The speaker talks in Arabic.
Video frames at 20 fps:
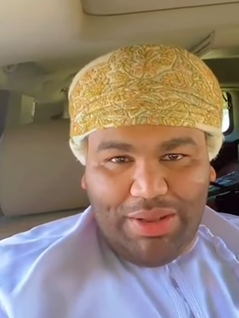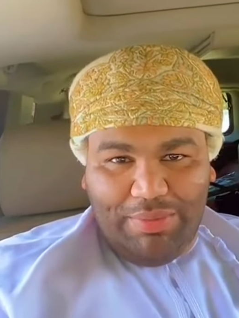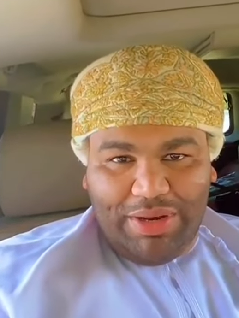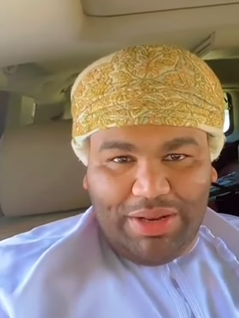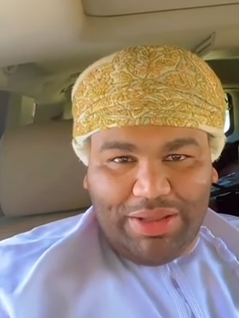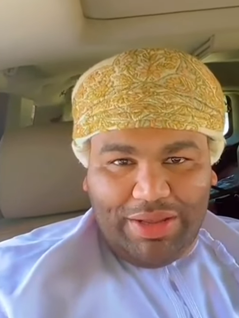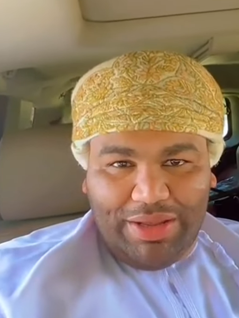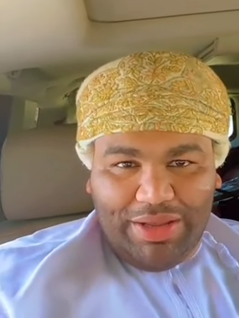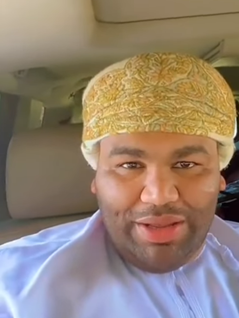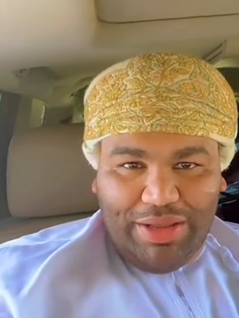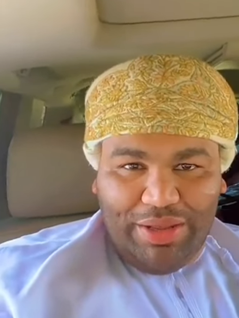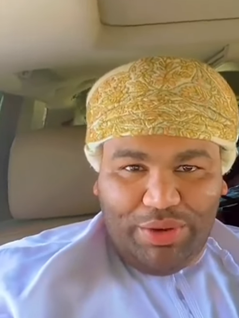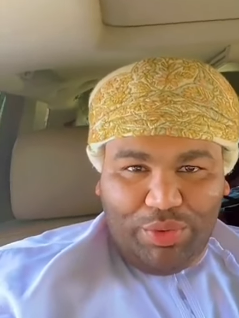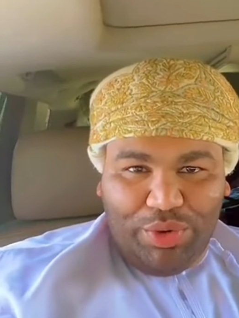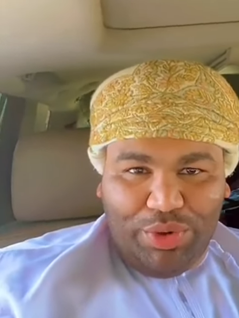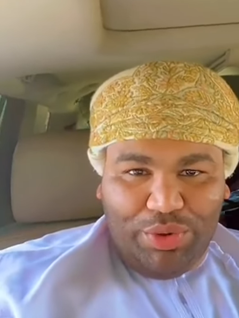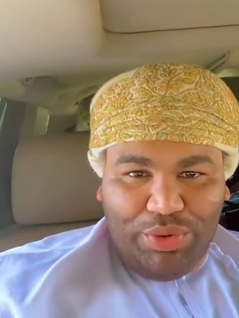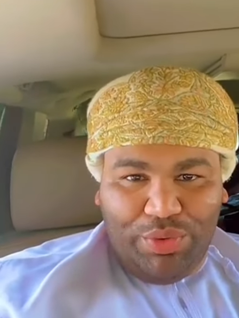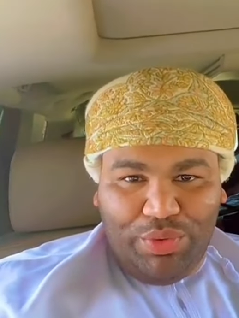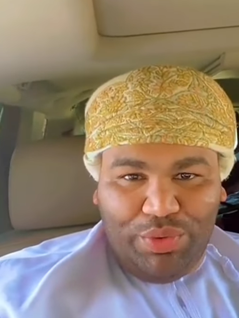بالخير
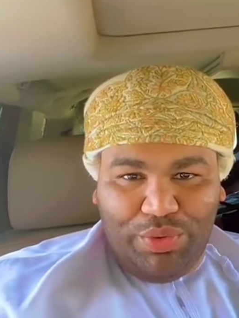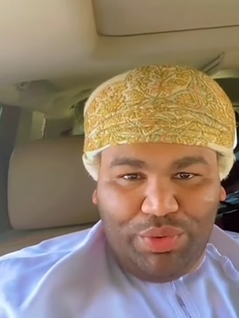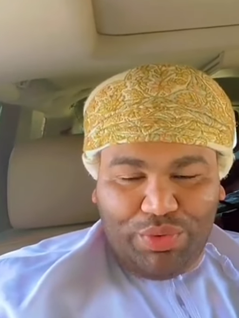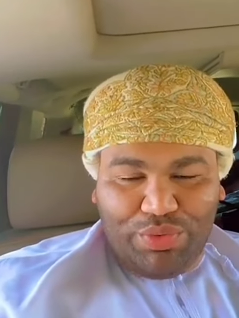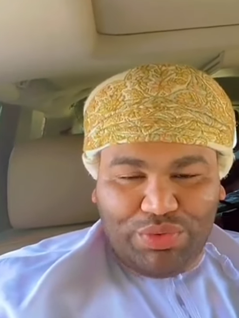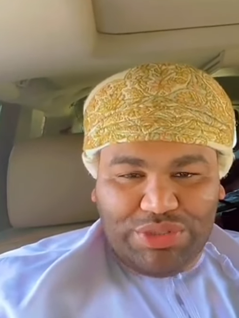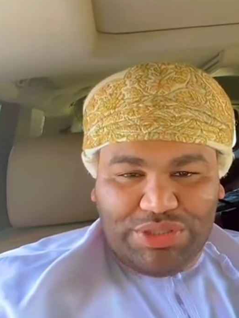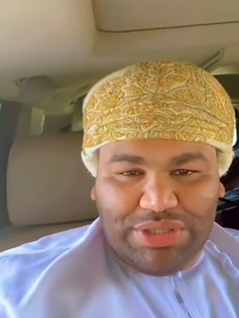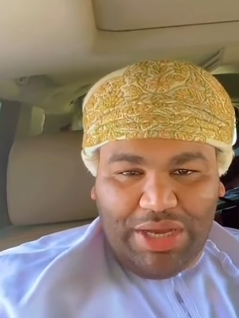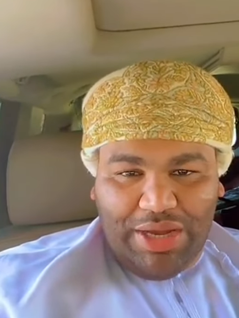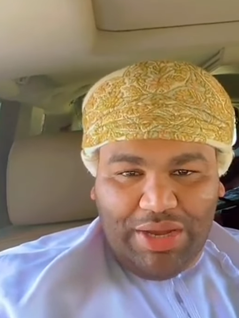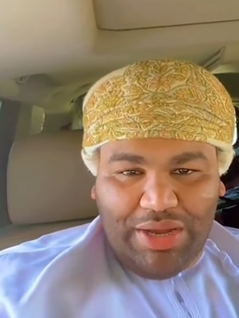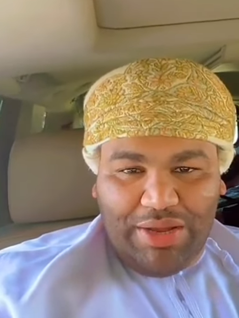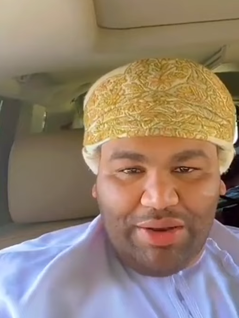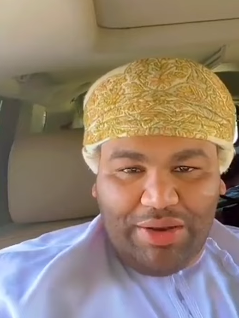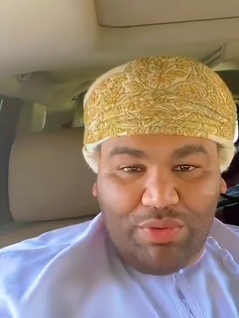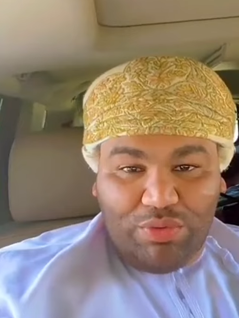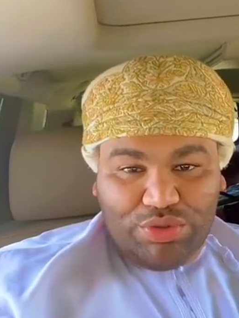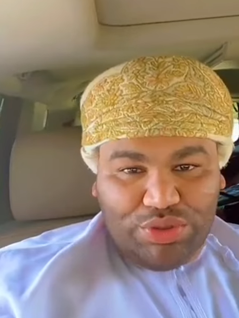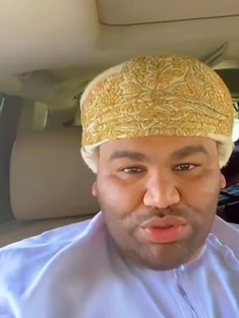والنور
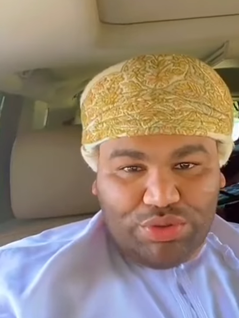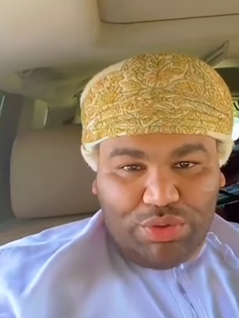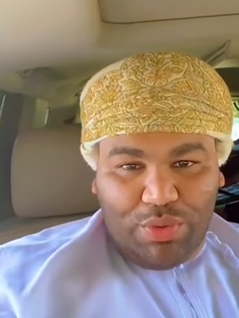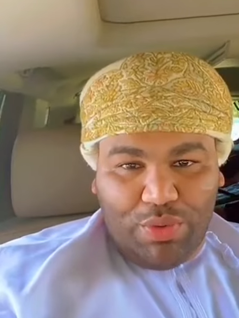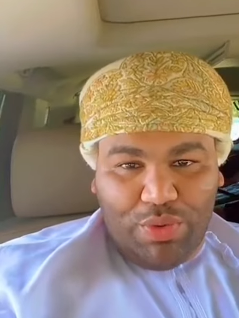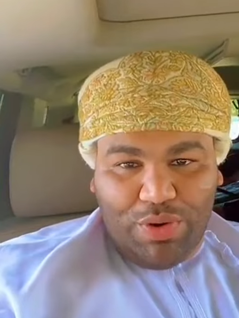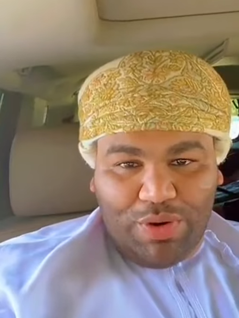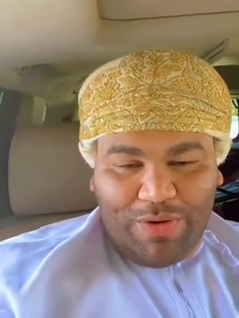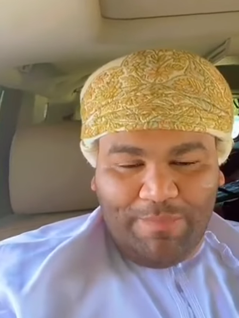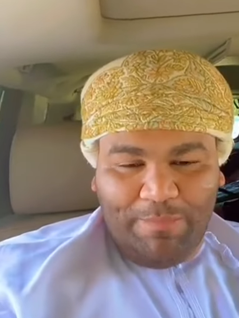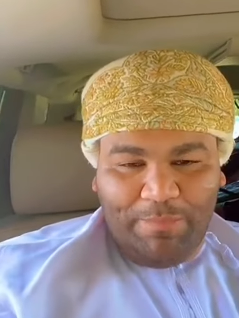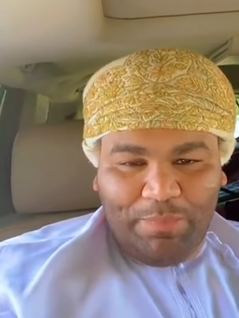والسعادة والسرور